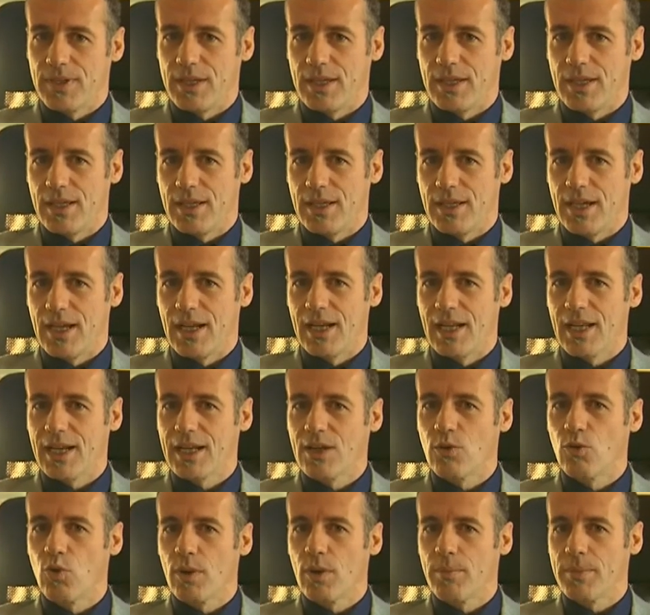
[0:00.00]
eh, alla
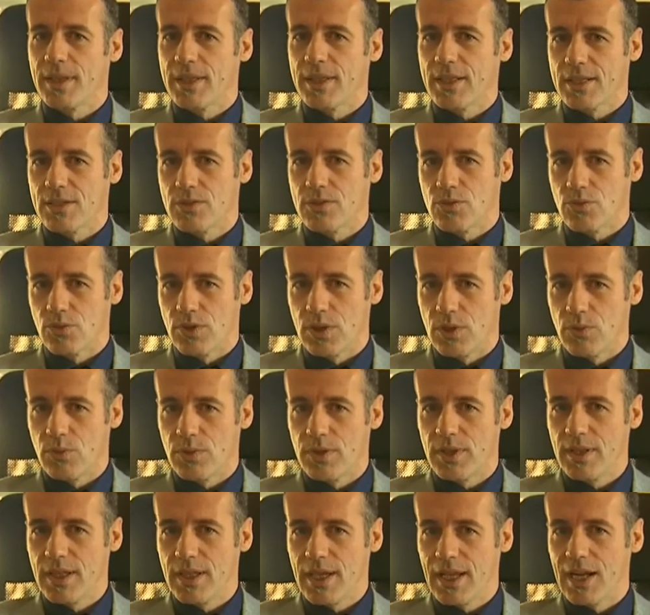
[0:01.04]
regolamentazione,
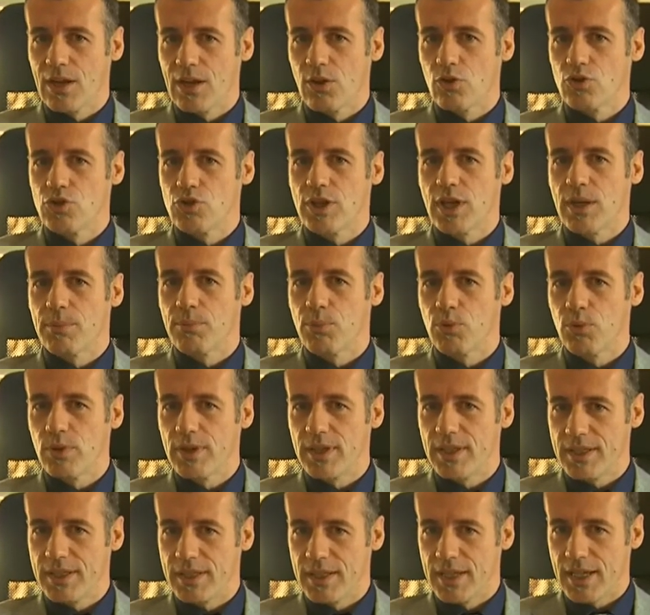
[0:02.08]
quindi alla logica
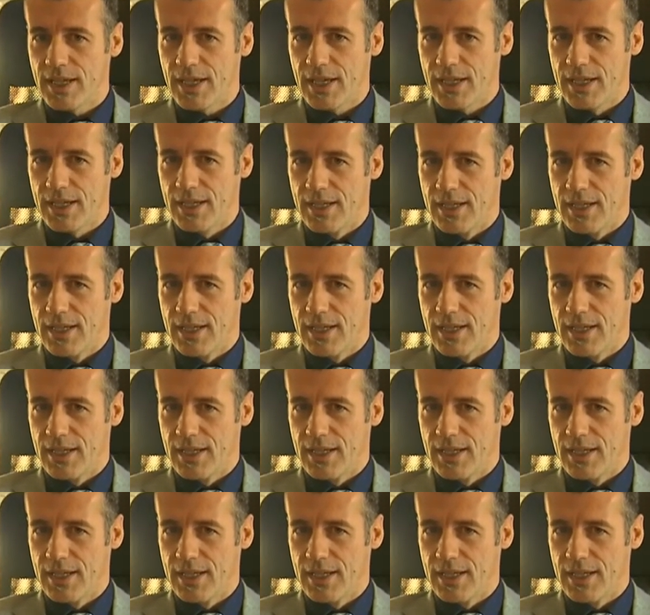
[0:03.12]
politica